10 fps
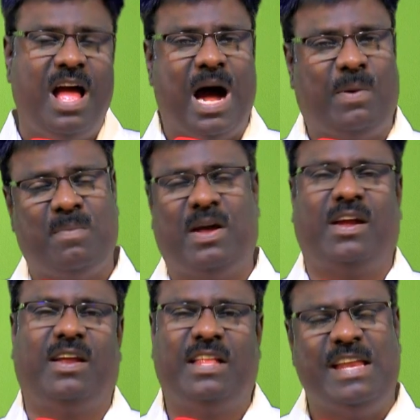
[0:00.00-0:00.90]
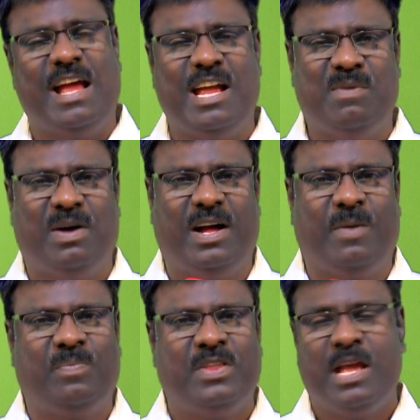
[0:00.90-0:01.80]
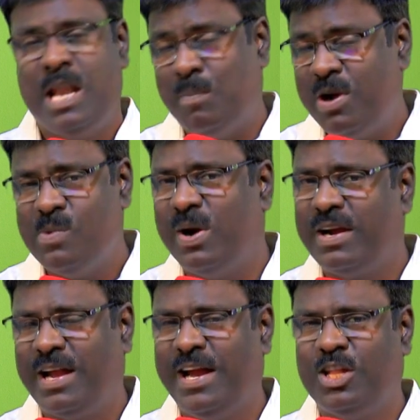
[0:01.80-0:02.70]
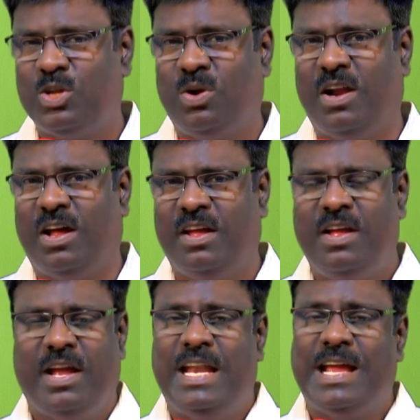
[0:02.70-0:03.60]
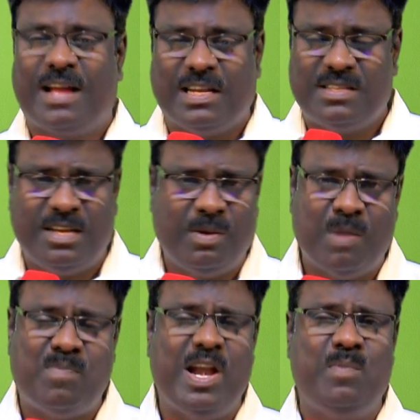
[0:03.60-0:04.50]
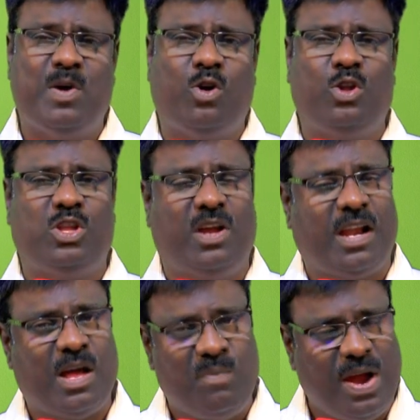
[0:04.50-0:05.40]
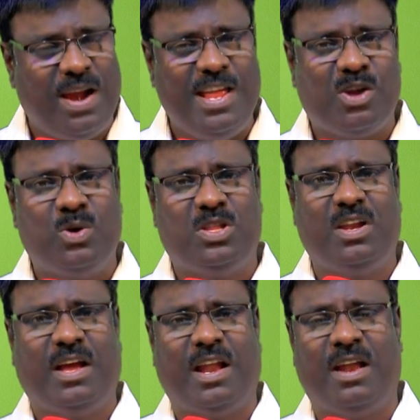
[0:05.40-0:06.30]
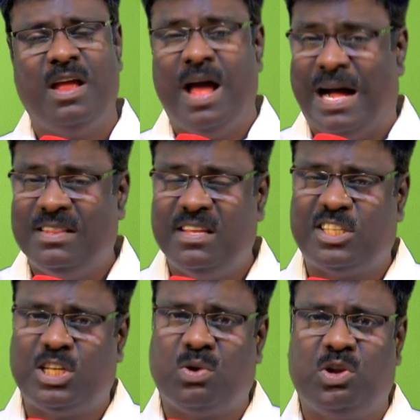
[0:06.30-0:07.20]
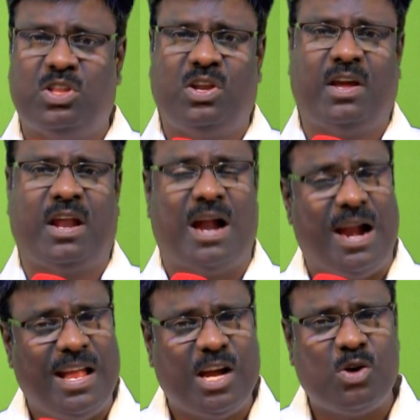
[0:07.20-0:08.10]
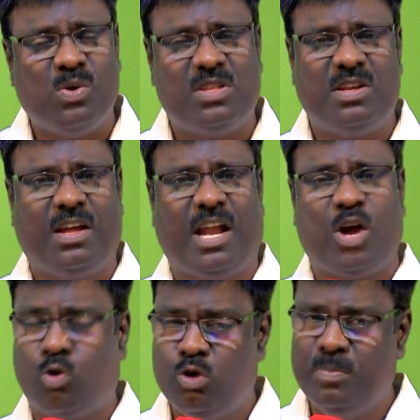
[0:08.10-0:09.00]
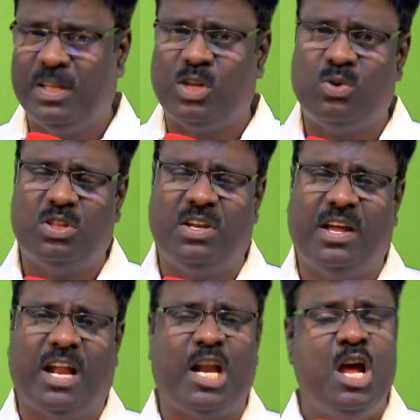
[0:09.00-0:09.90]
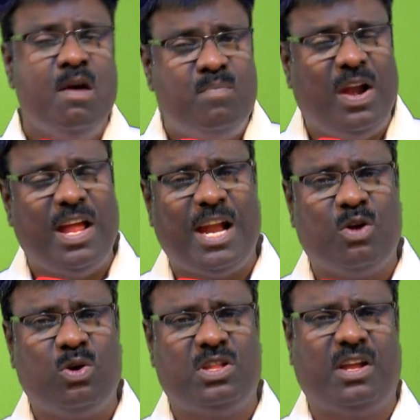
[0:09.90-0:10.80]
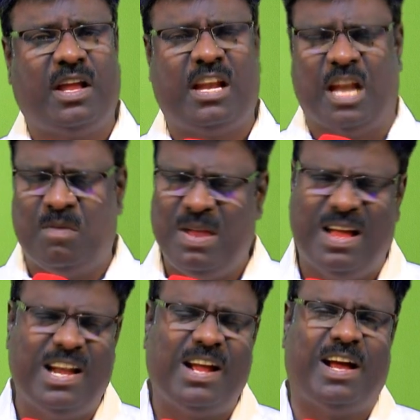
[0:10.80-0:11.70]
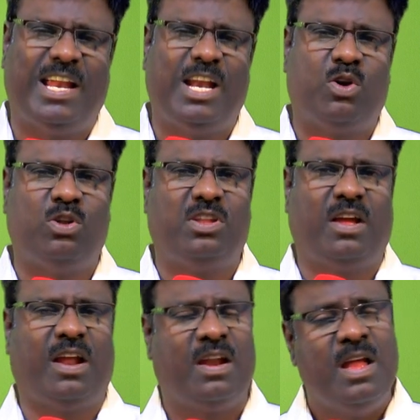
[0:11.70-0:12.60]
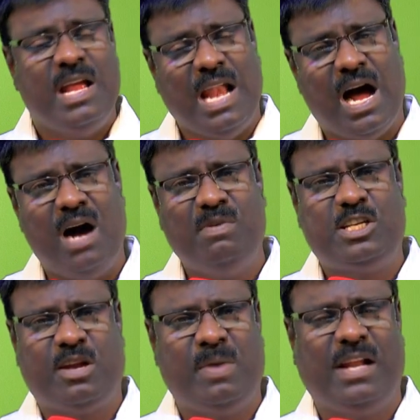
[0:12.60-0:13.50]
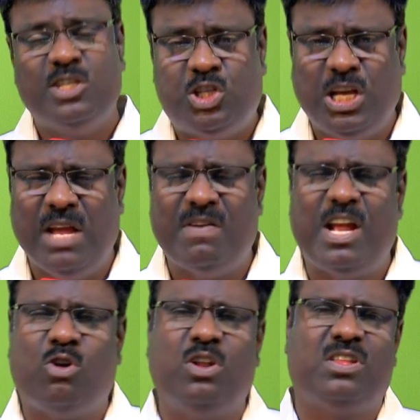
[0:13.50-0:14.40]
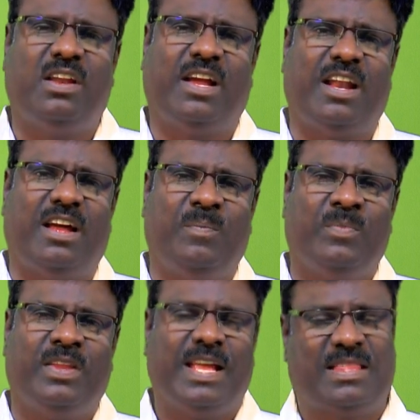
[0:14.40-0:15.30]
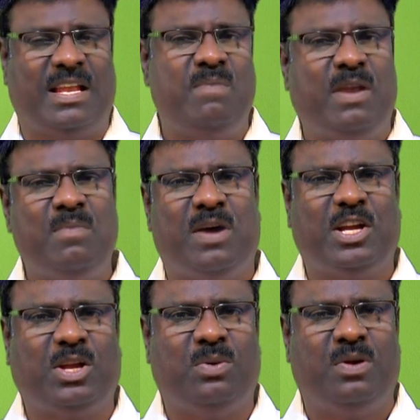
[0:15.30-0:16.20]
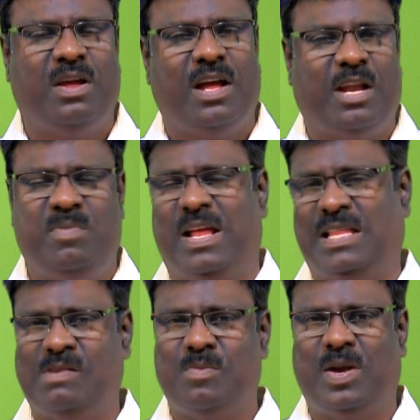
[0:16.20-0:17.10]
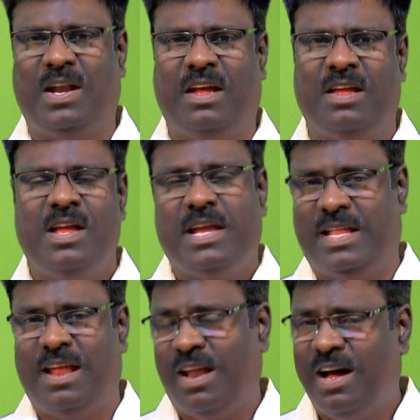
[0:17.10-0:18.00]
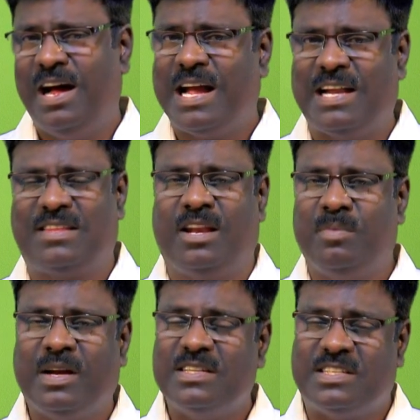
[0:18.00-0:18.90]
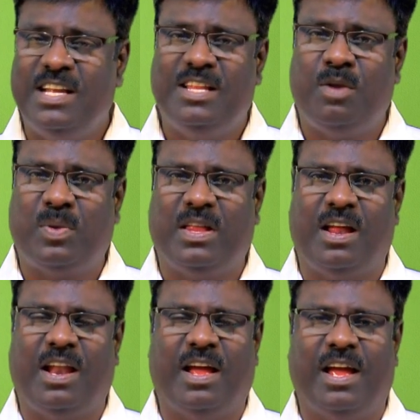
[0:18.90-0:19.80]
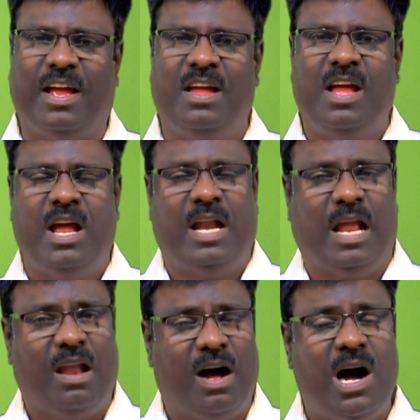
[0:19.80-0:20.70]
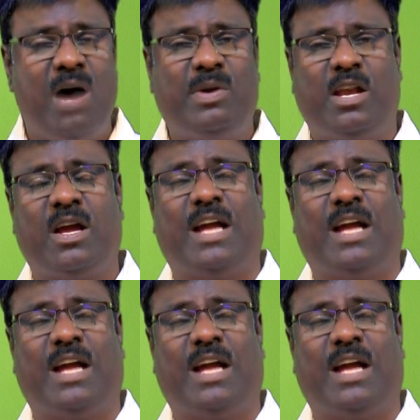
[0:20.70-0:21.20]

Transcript: அவரை மறக்கிறது நியாயமா நம்முடைய வாழ்க்கையில எடுத்துக்கொள்ளலாம் இன்னைக்கு கர்த்தன் அவர்களை படிப்பை கொடுத்திருக்கிறார் வேலையை கொடுத்துருக்கிறார் அந்தஸ்தை கொடுத்திருக்கிறார் அழகை கொடுத்துருக்கிறார் குடும்பத்தை கொடுத்துருக்கிறார் பிள்ளைகளை கொடுத்துருக்கிறார் நன்மையான காரியங்களை கொடுத்துருக்கிறார் எல்லாவற்றுக்கும் மேல ஜீவனை கொடுத்திருக்கிறார் எத்தனை பெரிய பாக்கியம் அருமையான தேவைப்பிள்ளைல இதெல்லாம் கர்த்தர் நமக்கு செய்திருப்பதனால எல்லாவற்றிலும்